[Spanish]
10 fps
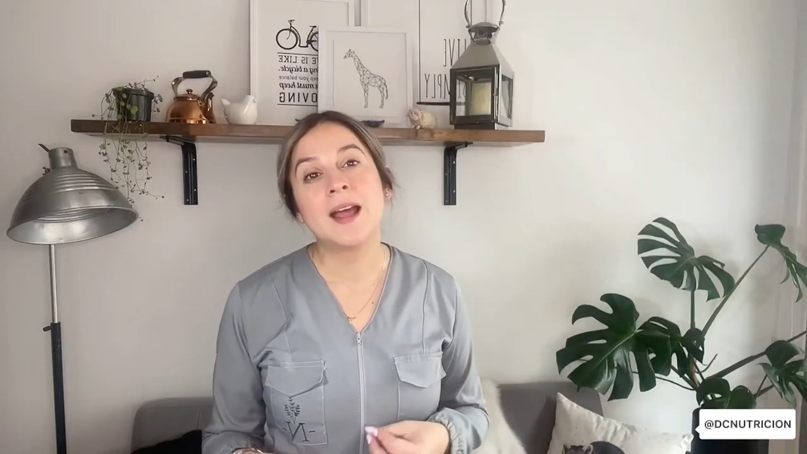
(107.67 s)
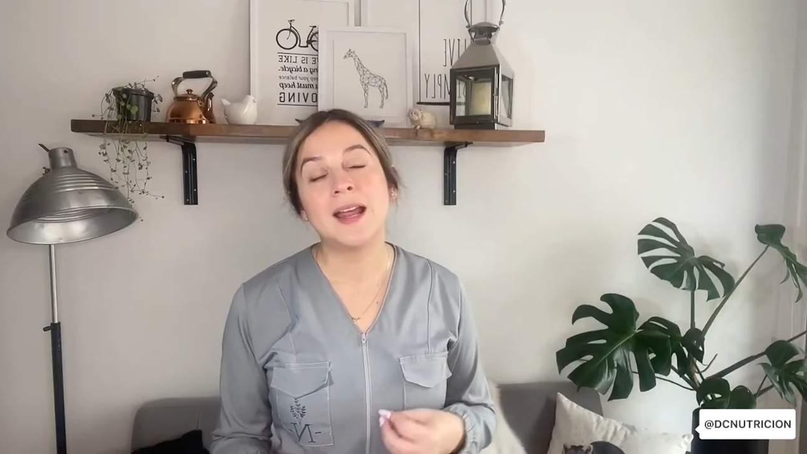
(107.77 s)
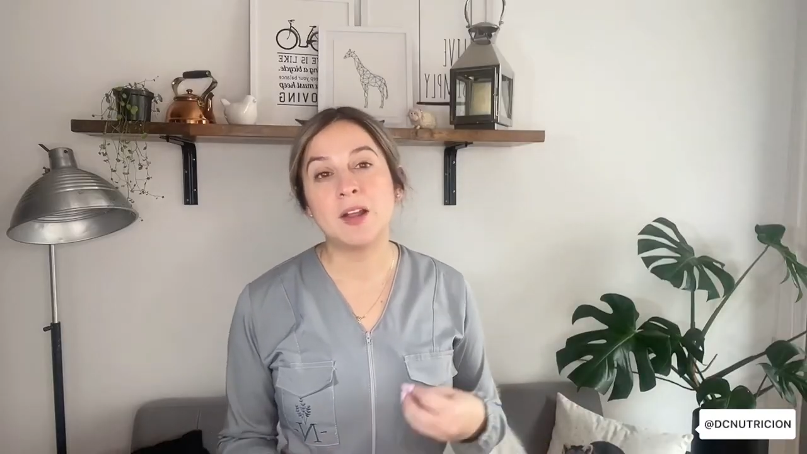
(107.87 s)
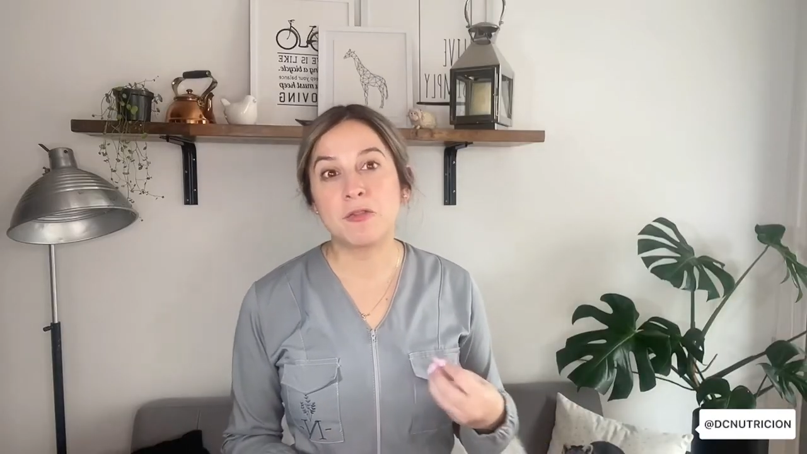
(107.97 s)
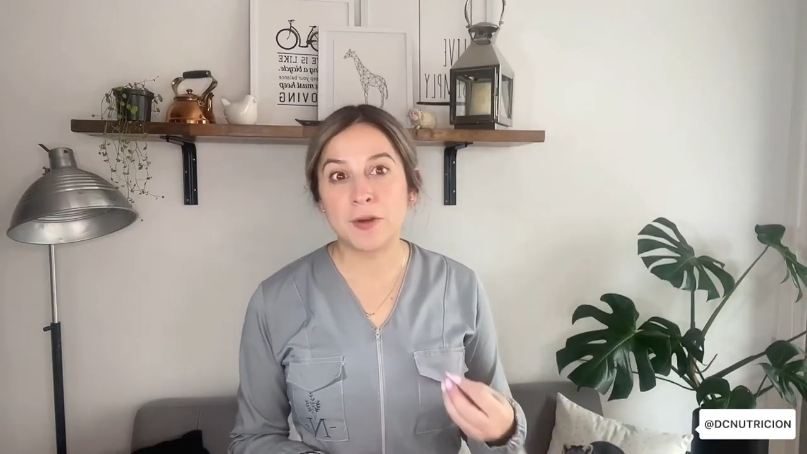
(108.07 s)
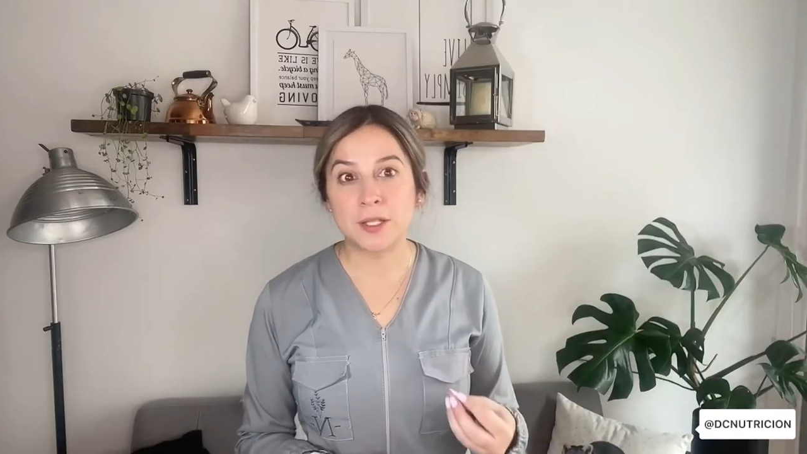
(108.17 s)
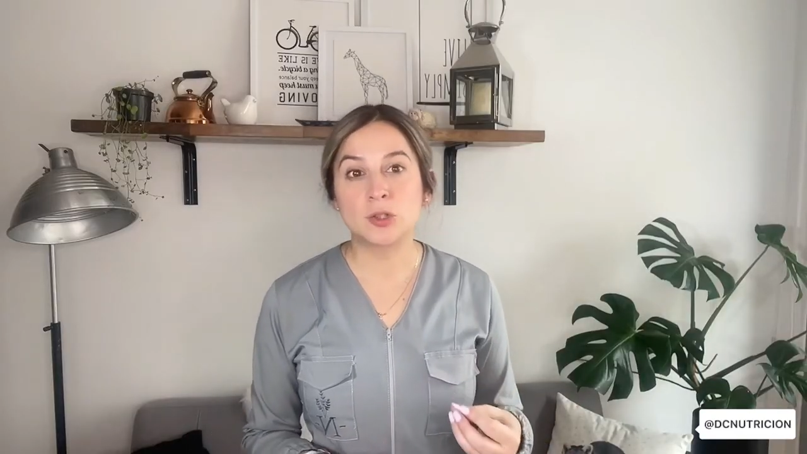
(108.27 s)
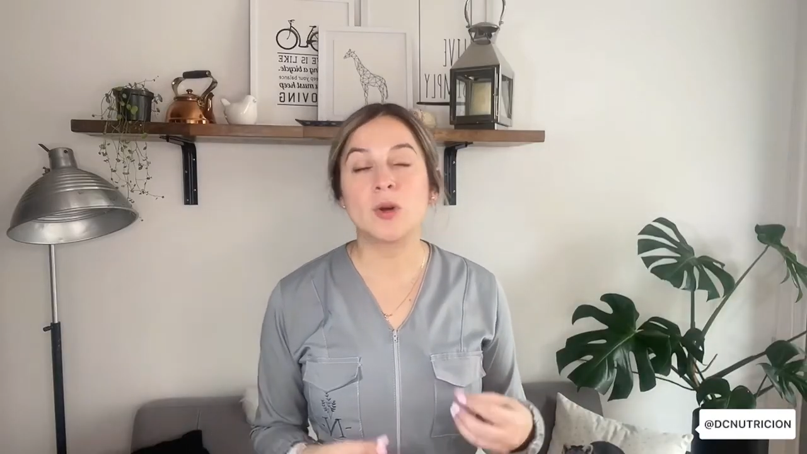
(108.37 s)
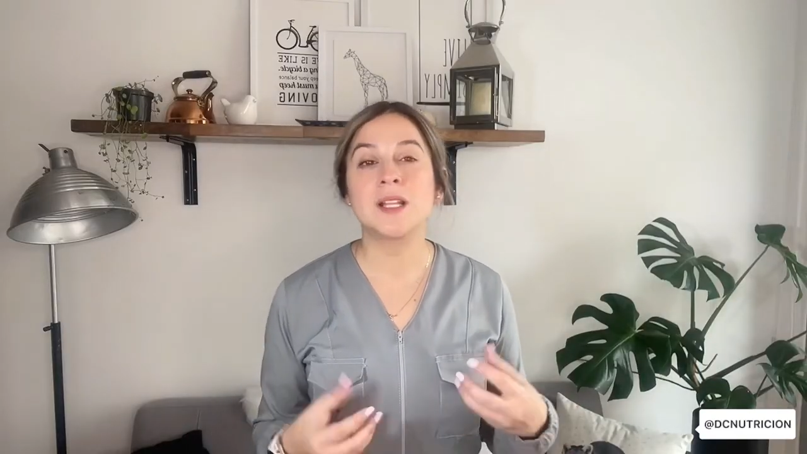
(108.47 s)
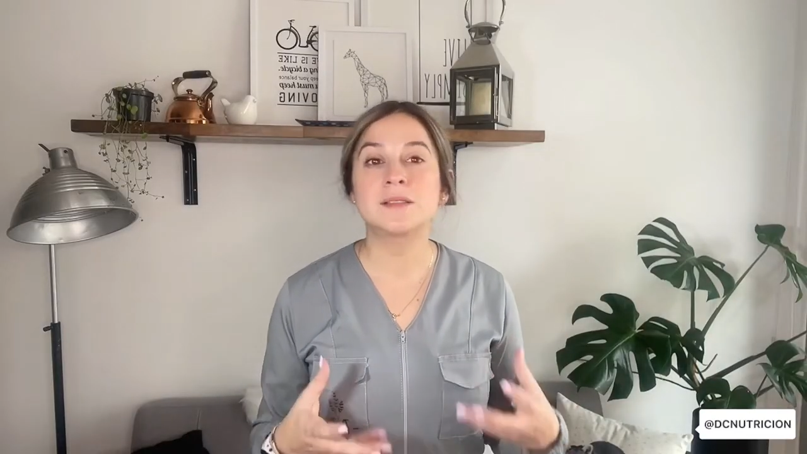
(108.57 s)
el
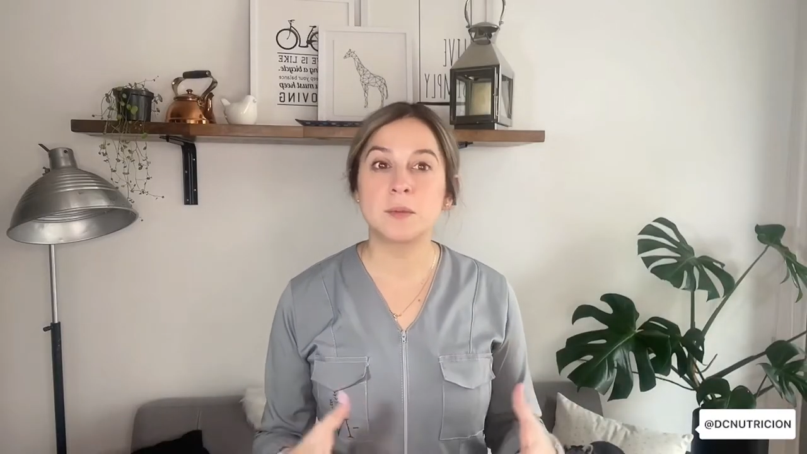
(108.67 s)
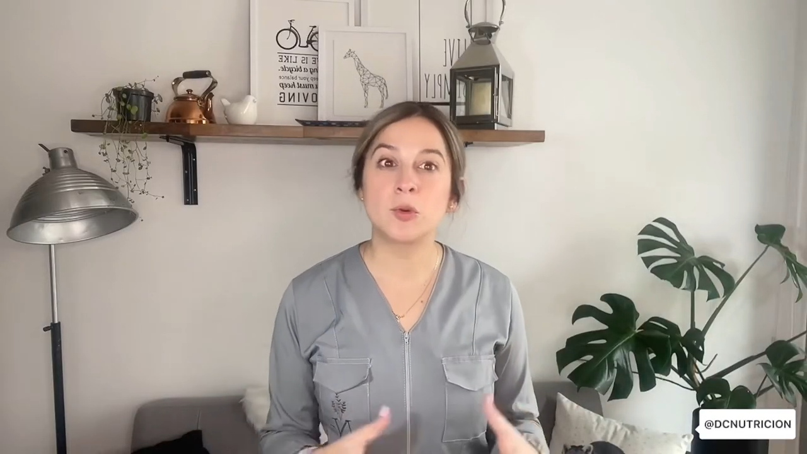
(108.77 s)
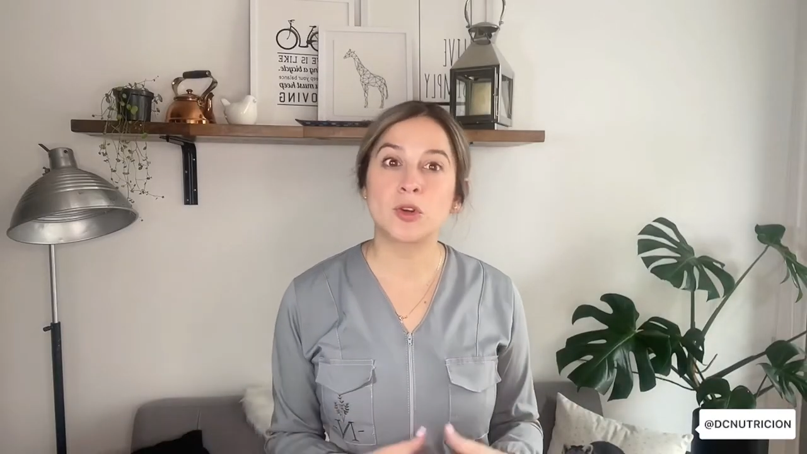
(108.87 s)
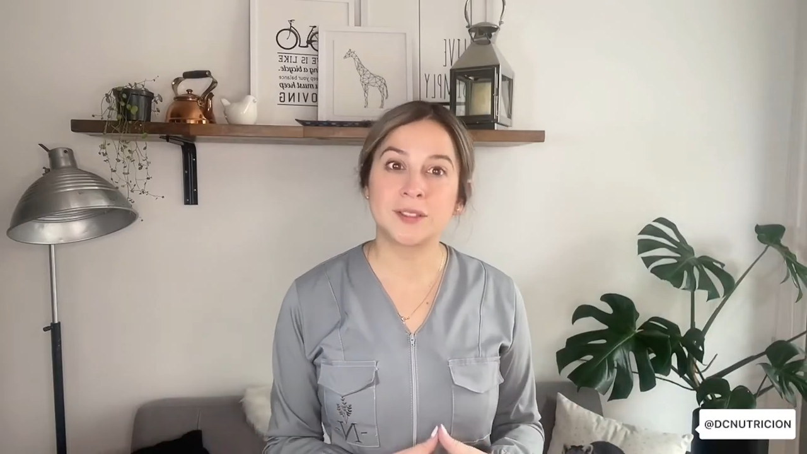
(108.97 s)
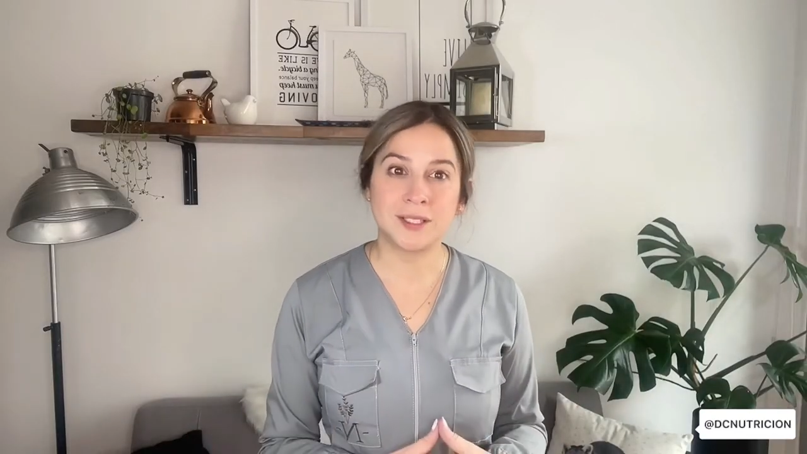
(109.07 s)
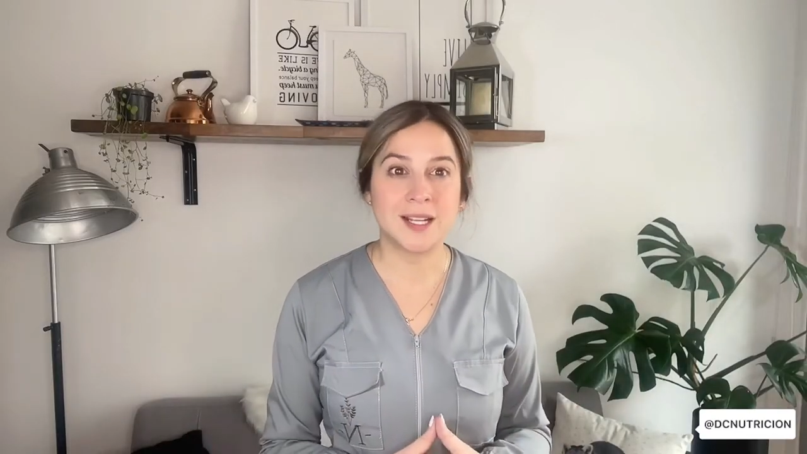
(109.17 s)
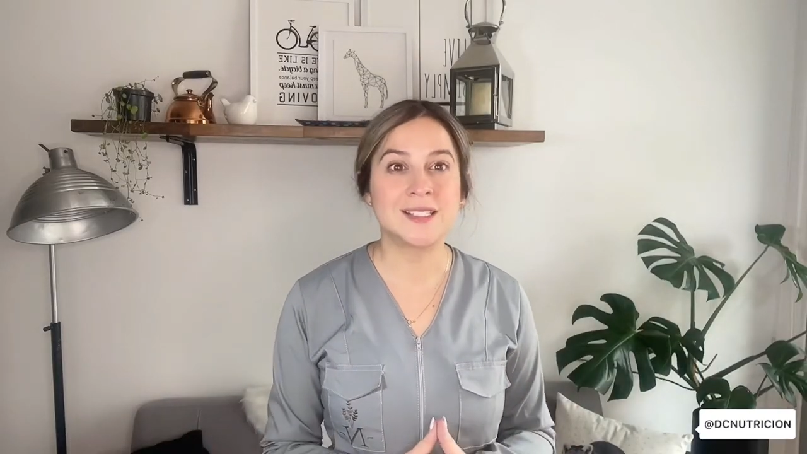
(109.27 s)
efecto del estímulo que tiene el